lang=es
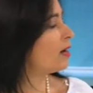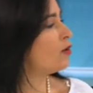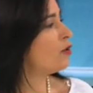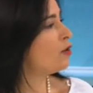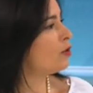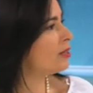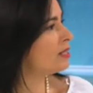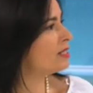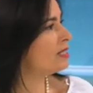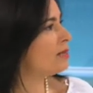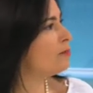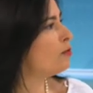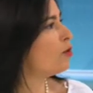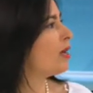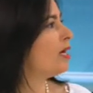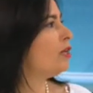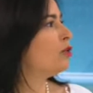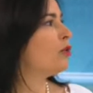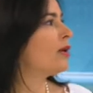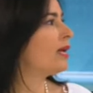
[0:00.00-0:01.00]
No decimos
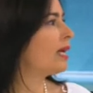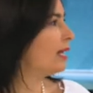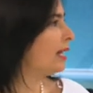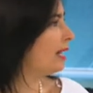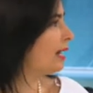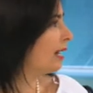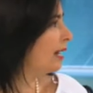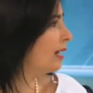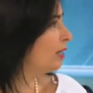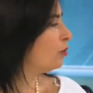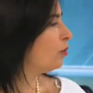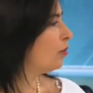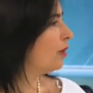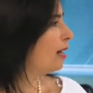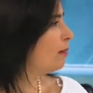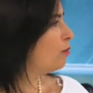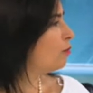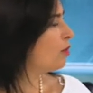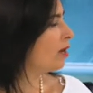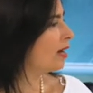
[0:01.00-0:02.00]
que esto es general en todas
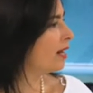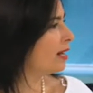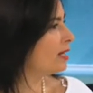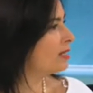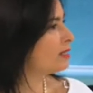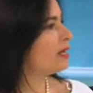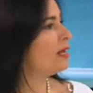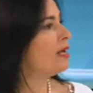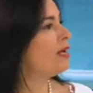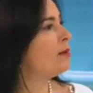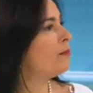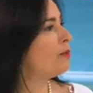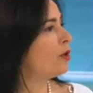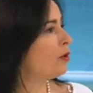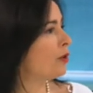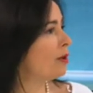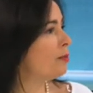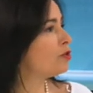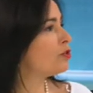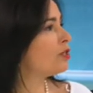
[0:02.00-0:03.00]
las mujeres, pero
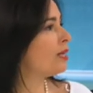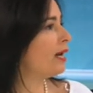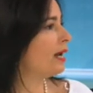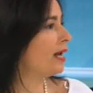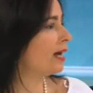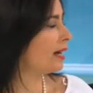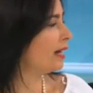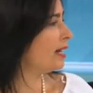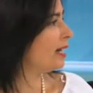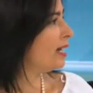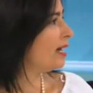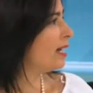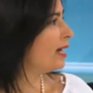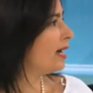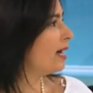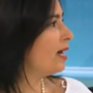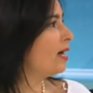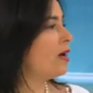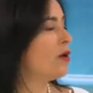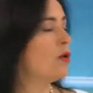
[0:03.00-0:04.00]
vemos en la
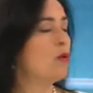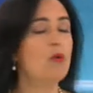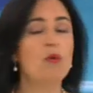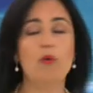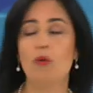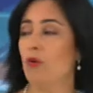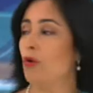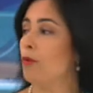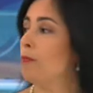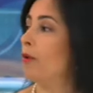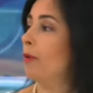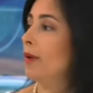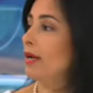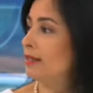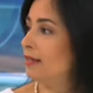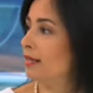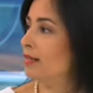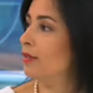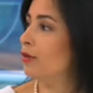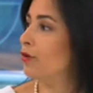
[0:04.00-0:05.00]
clínica un grupo
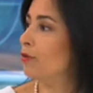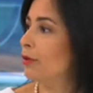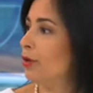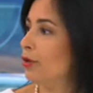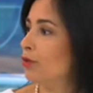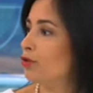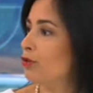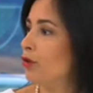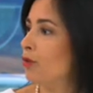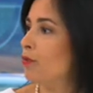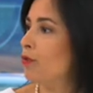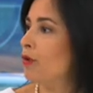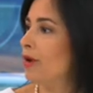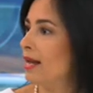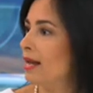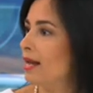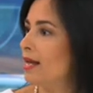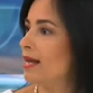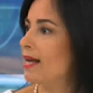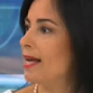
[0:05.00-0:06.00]
bastante numeroso de
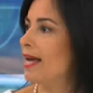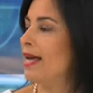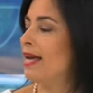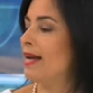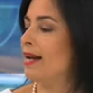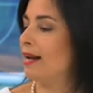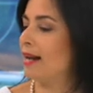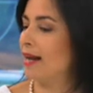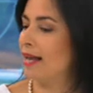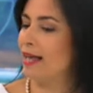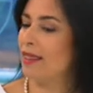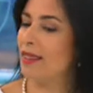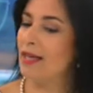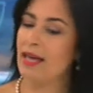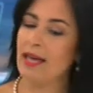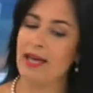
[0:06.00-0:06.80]
mujeres que en realidad